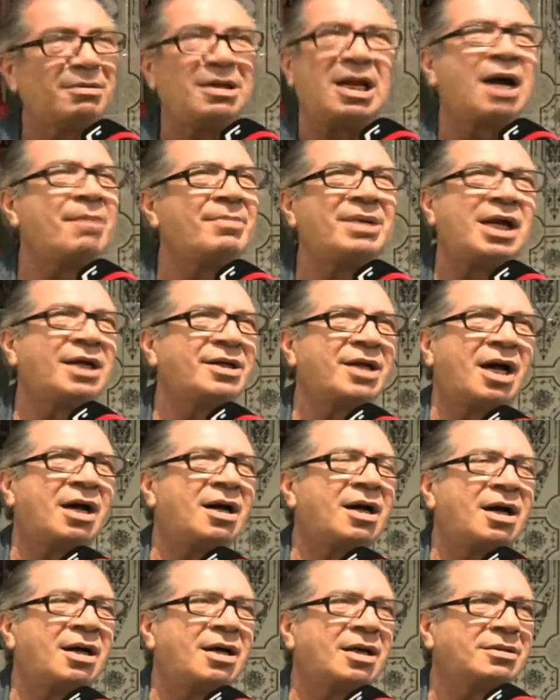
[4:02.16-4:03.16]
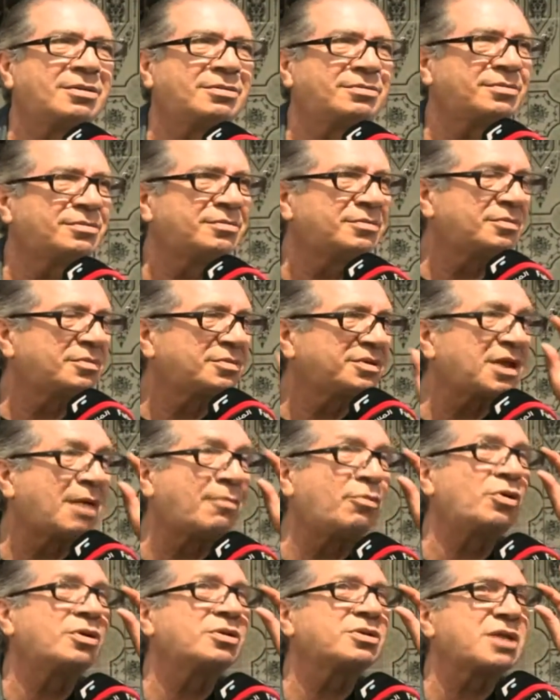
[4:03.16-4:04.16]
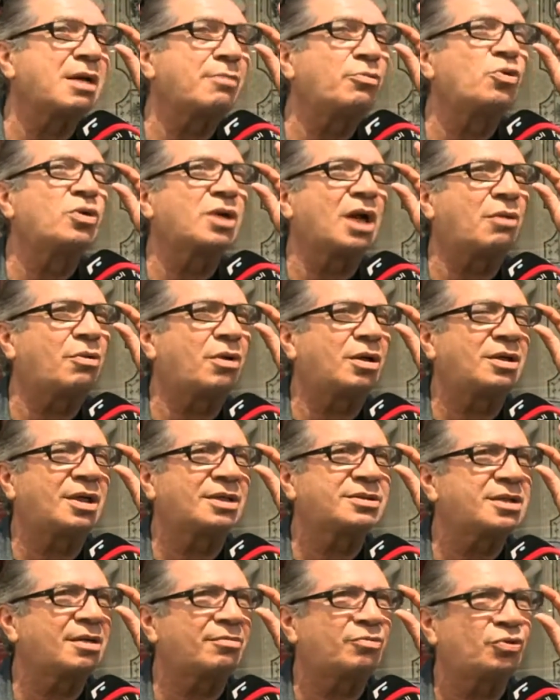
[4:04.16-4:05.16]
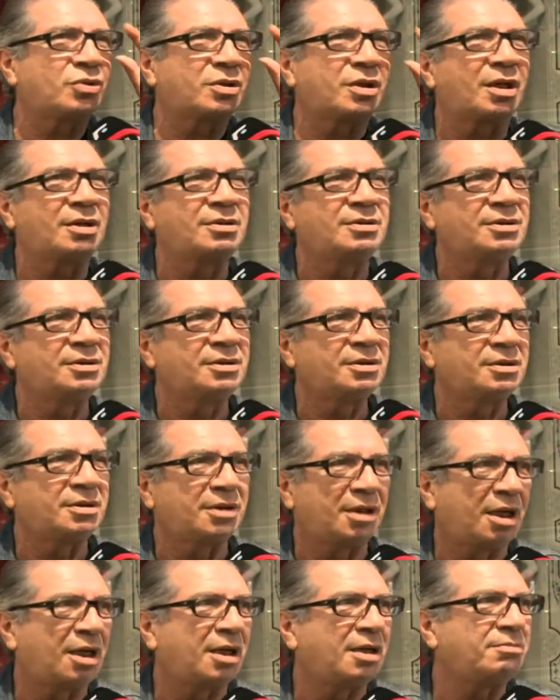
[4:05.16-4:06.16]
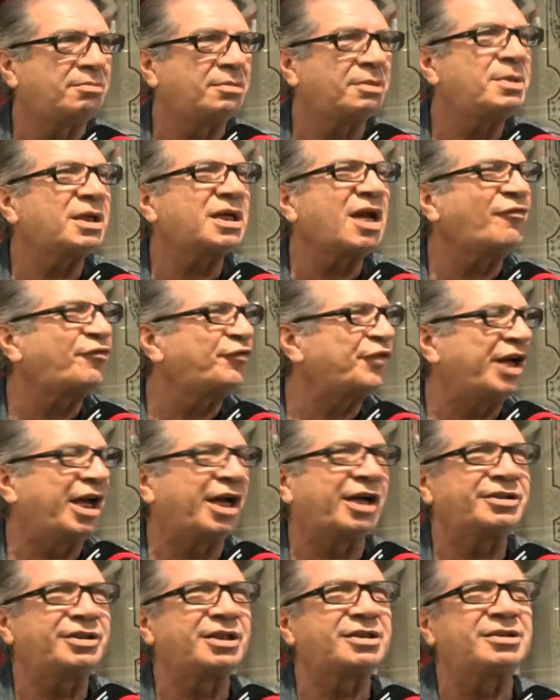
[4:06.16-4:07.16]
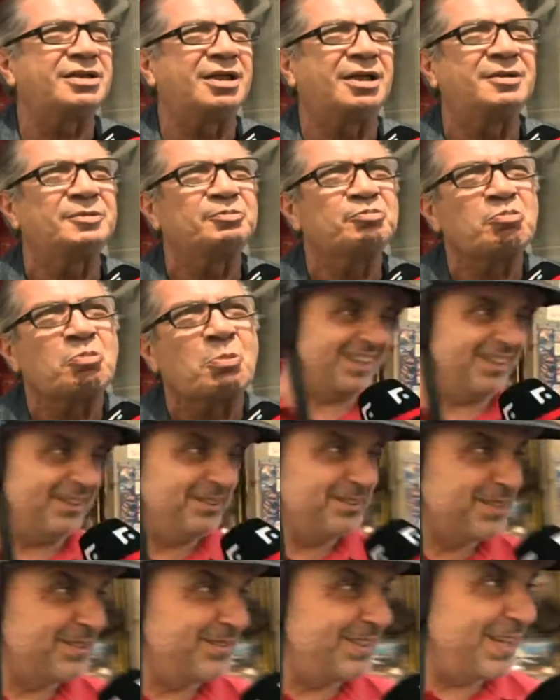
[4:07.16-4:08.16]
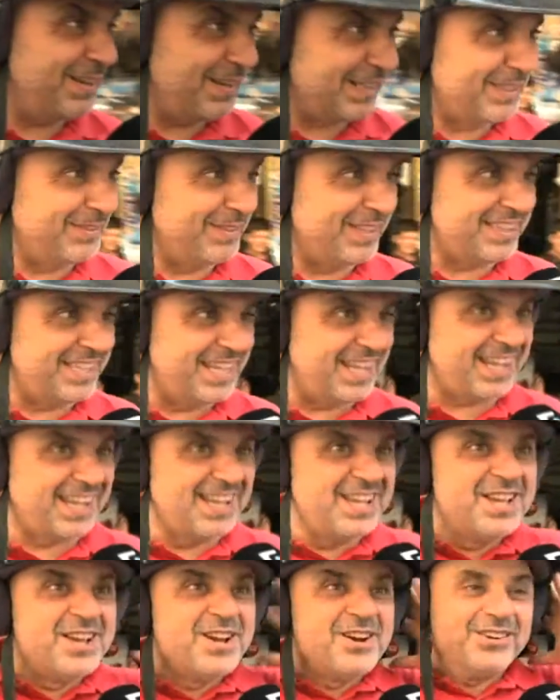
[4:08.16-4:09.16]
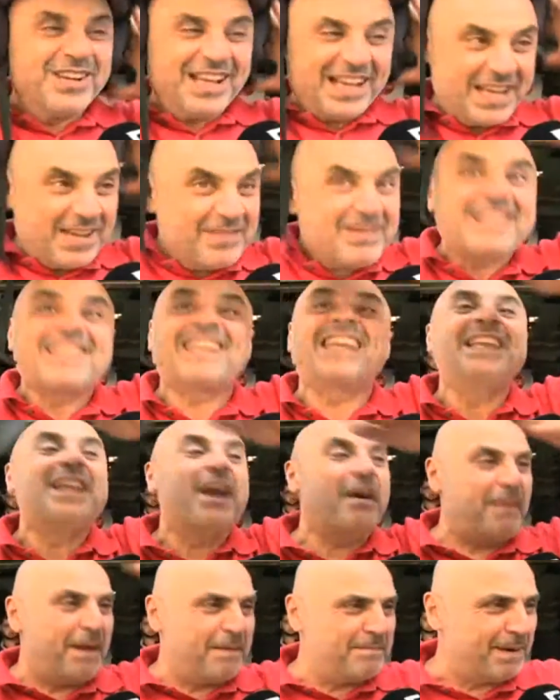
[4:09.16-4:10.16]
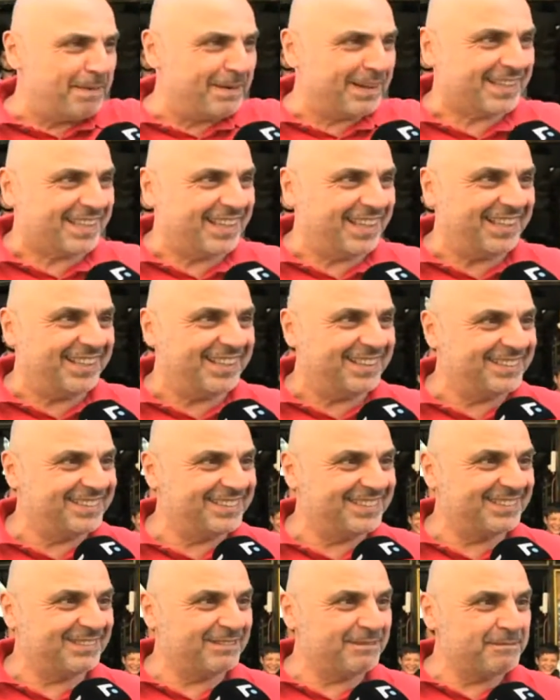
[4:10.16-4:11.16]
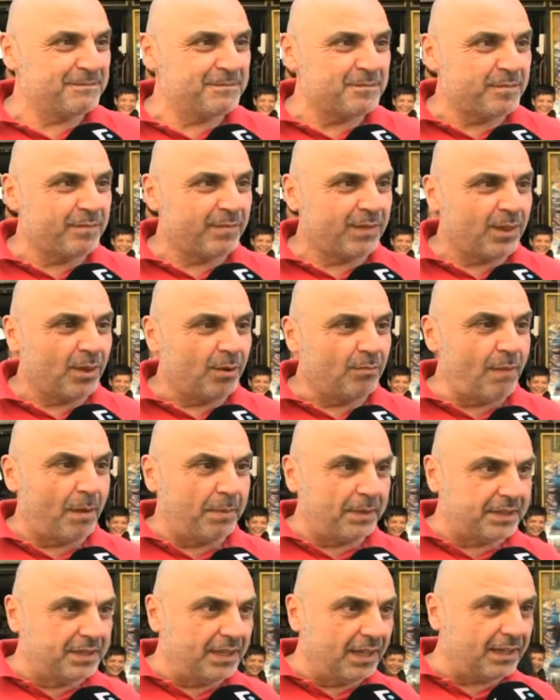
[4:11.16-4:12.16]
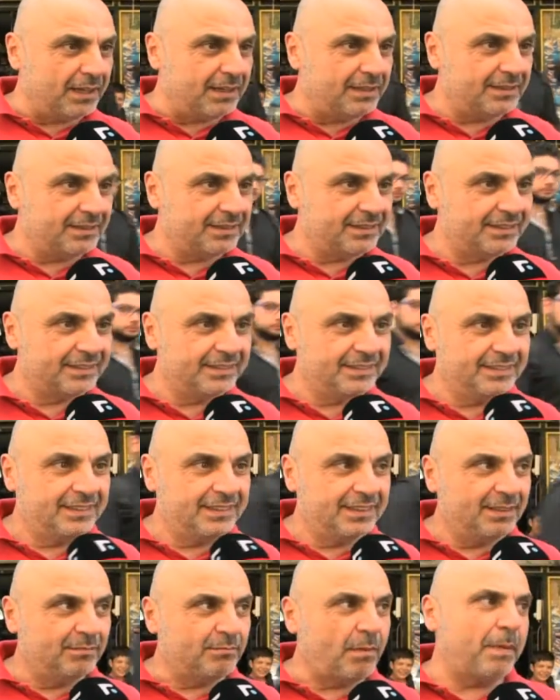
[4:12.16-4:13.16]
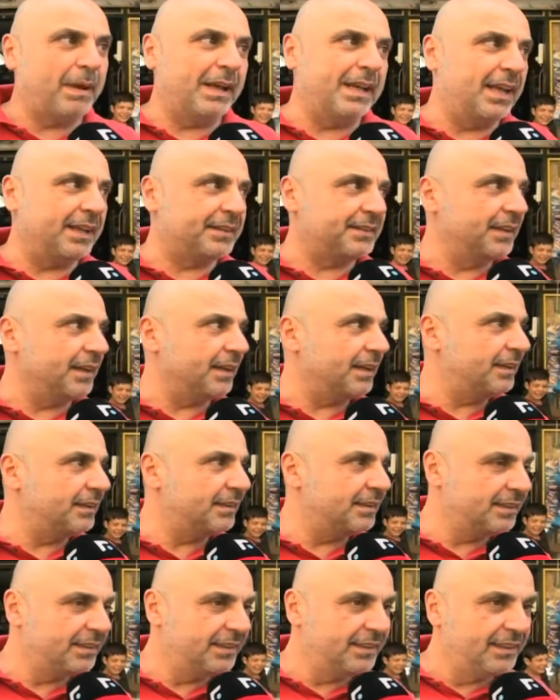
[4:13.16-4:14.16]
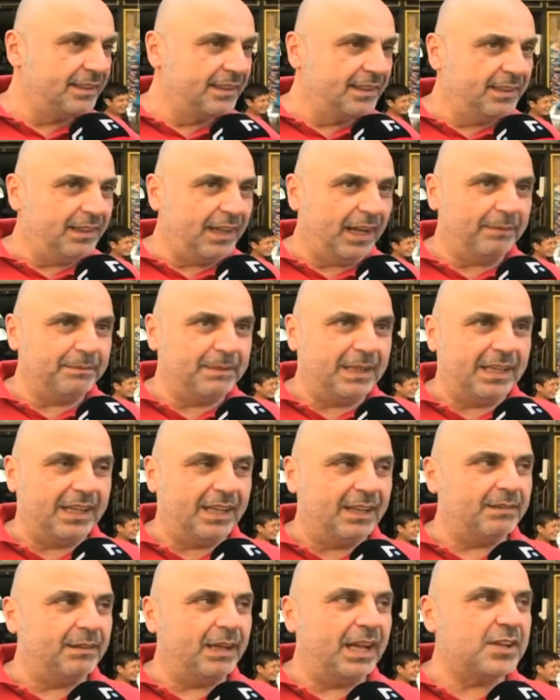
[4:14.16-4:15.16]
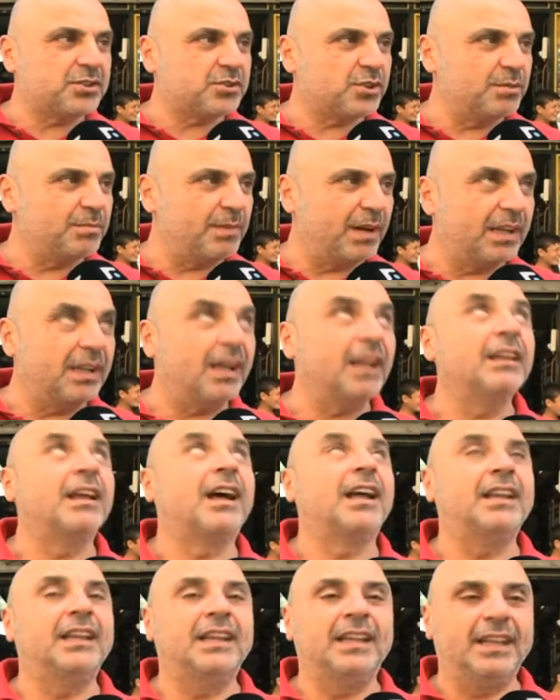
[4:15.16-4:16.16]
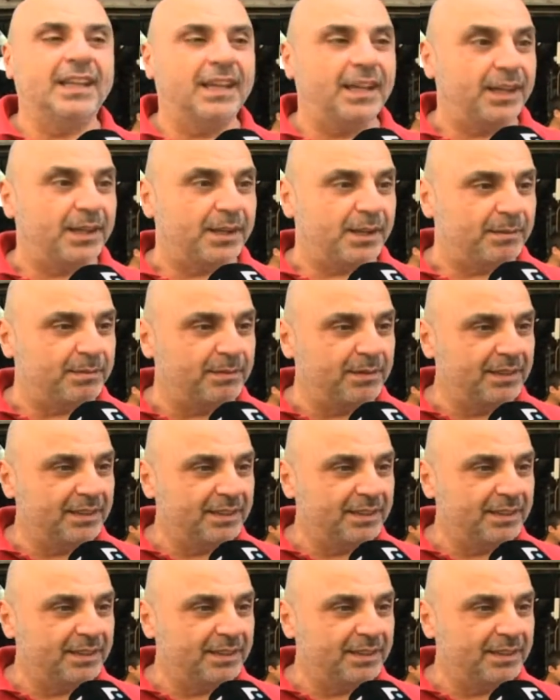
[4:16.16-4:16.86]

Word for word: لا ما انا نقاقه صبوره والله صبوره ايه بكفي اخذتني إيه اعوذ بالله مرتي بتنق انا مرتي كل يوم بحبها مرتي انا ما بتنق ما بخليها تنق الحمد لله عايش كل مالها الله خلي لي اياها يا رب